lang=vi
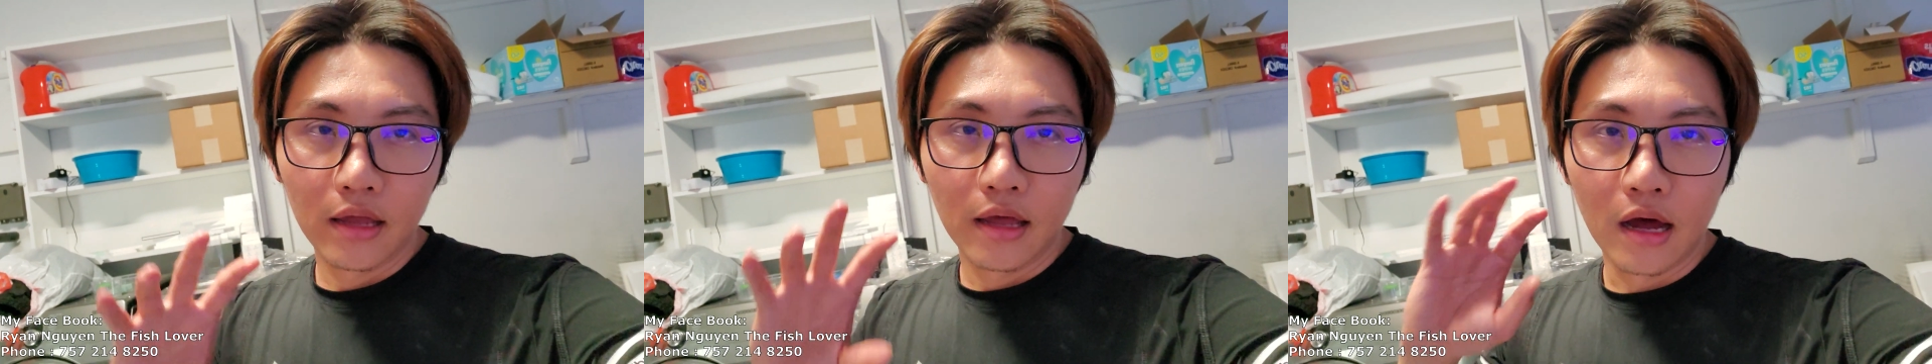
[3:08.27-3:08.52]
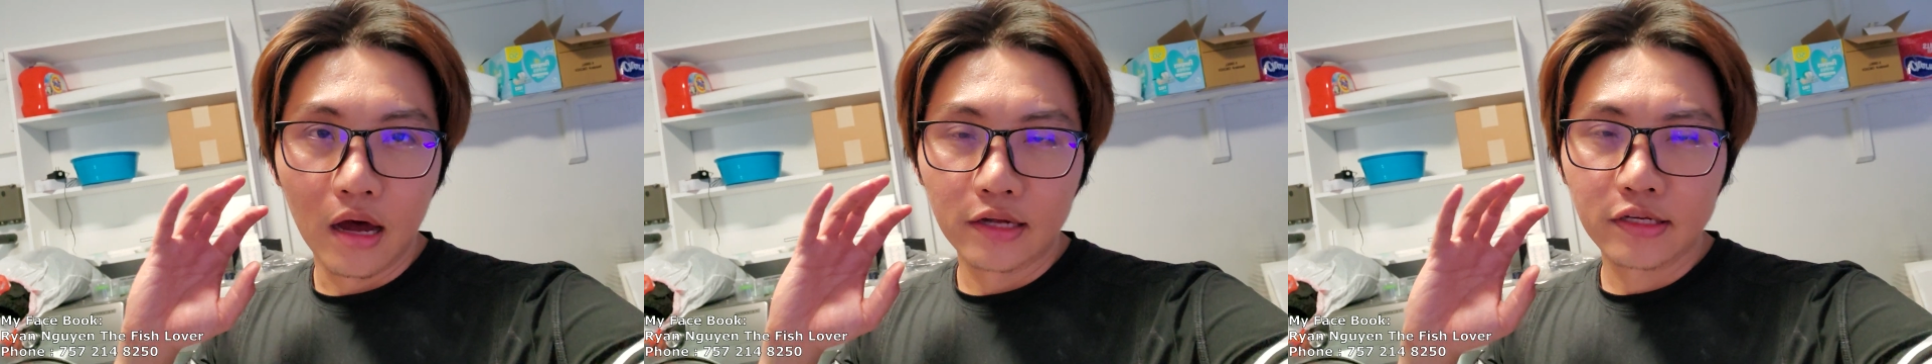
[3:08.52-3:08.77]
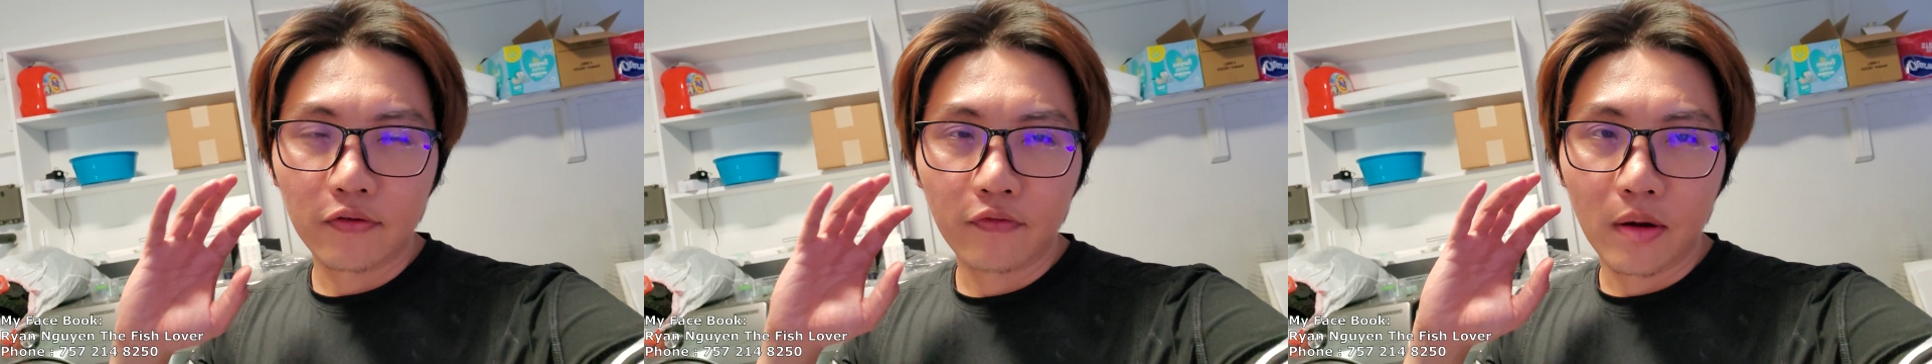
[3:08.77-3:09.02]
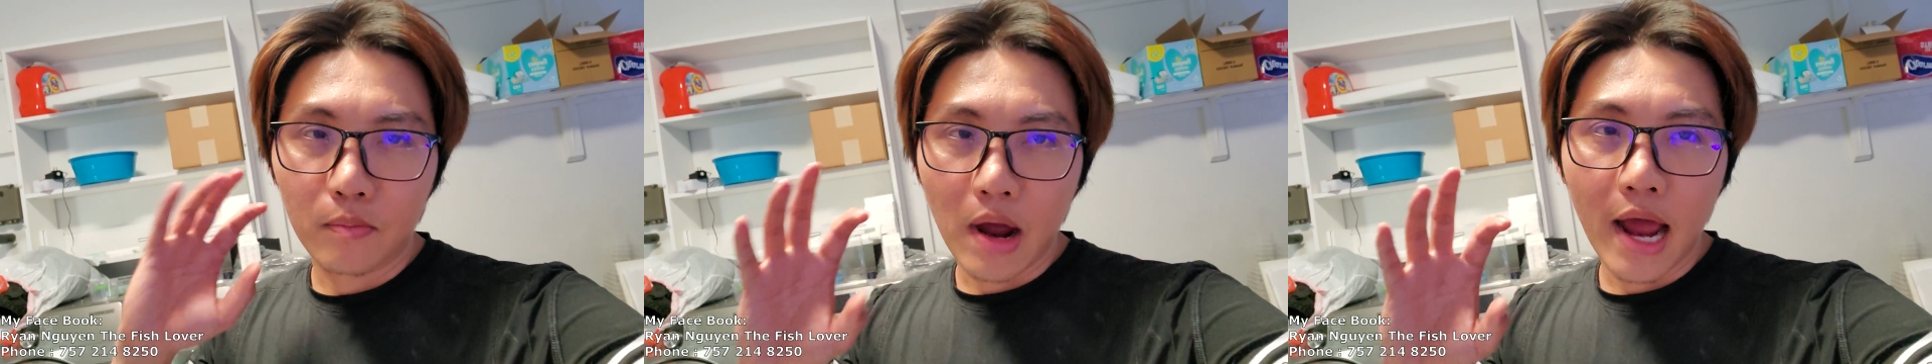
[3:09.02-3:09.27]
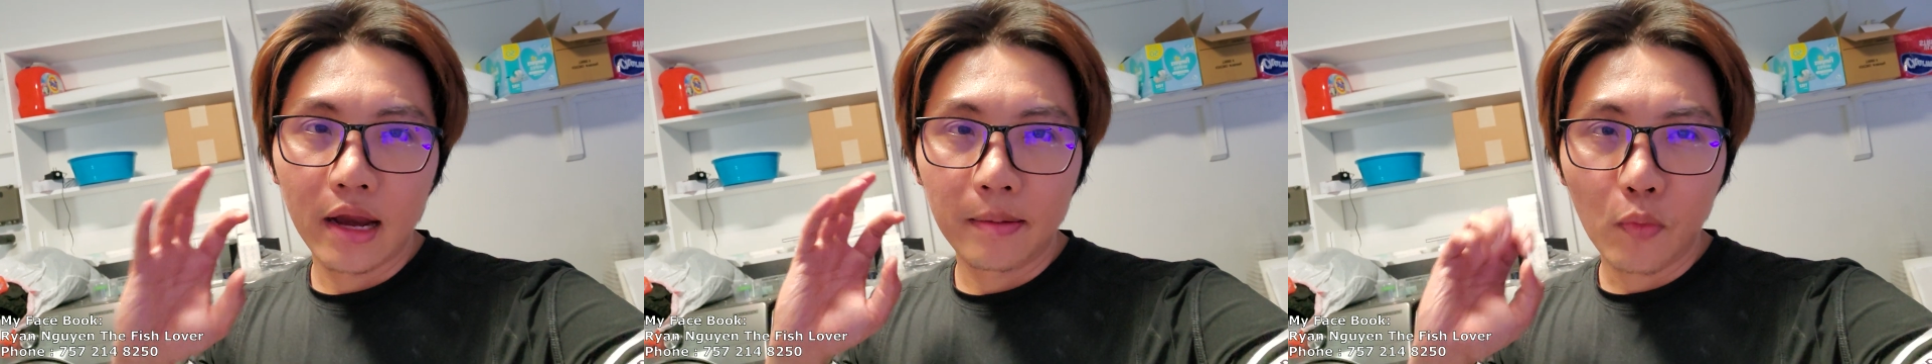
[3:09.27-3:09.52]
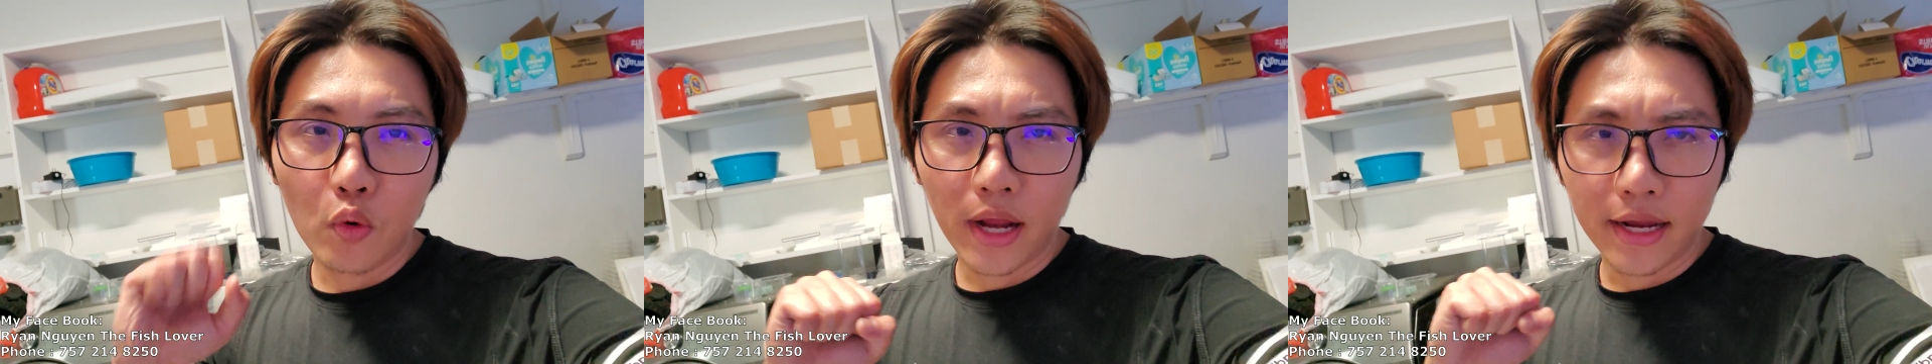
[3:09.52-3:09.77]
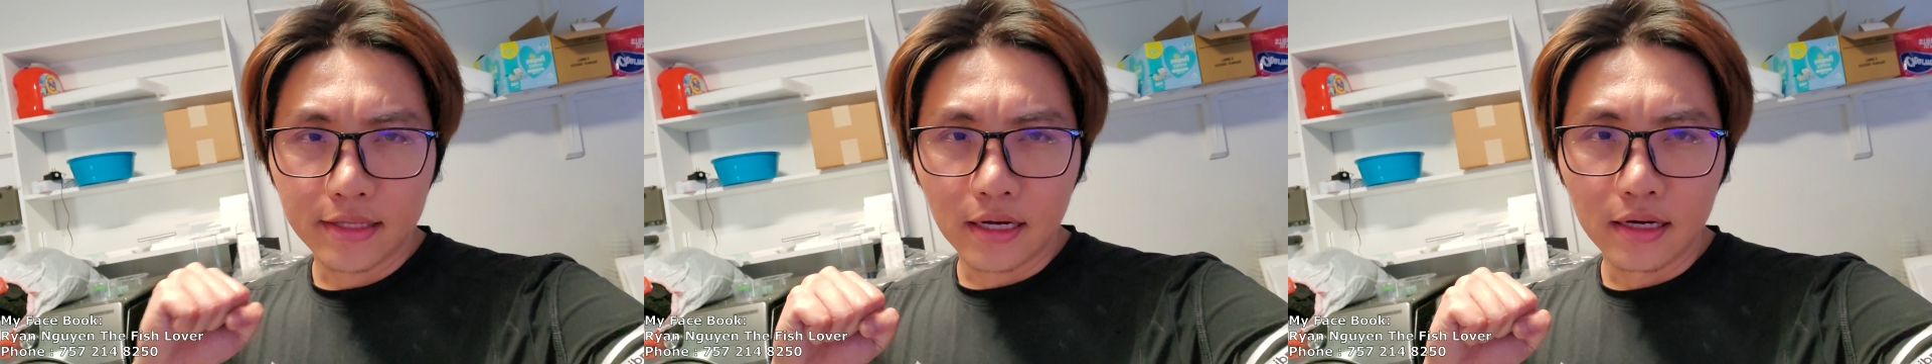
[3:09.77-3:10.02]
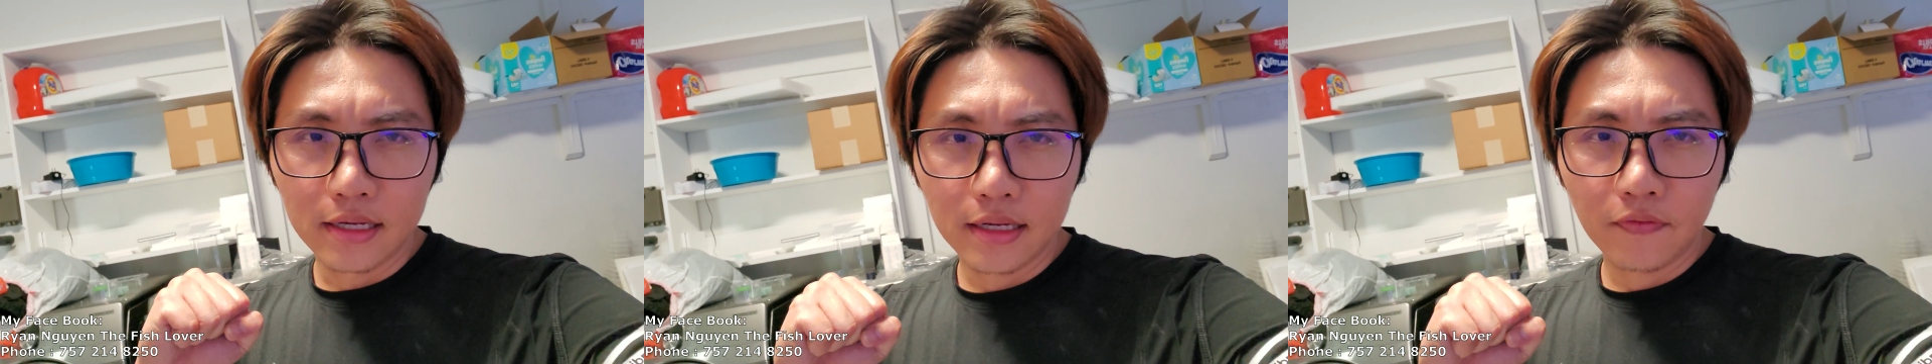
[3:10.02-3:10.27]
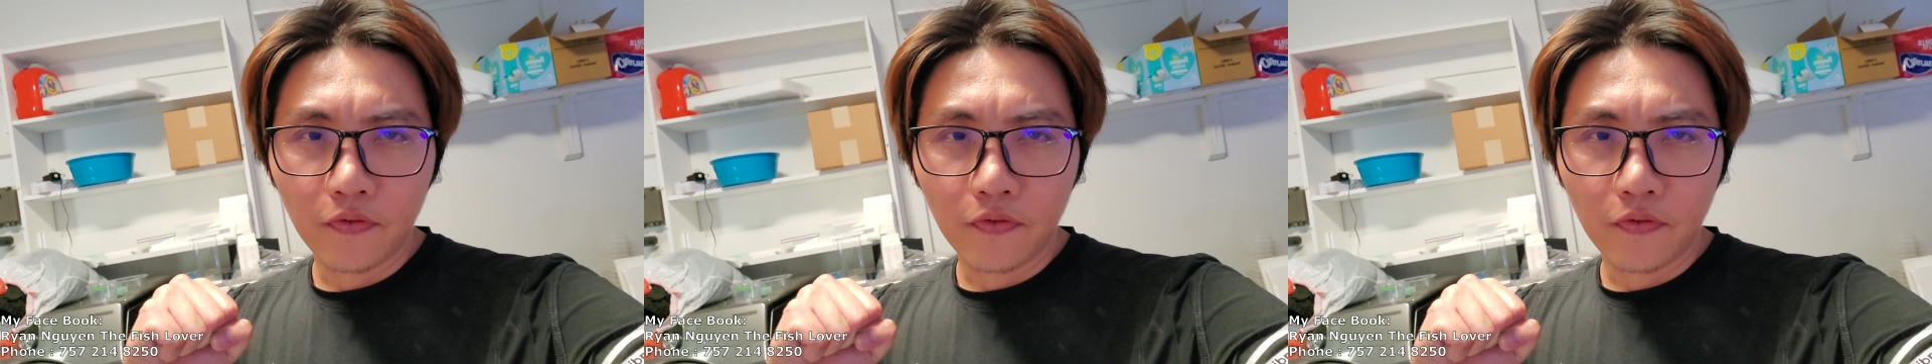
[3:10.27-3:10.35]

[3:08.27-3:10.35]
À, trong vòng ba đến bốn ngày tới,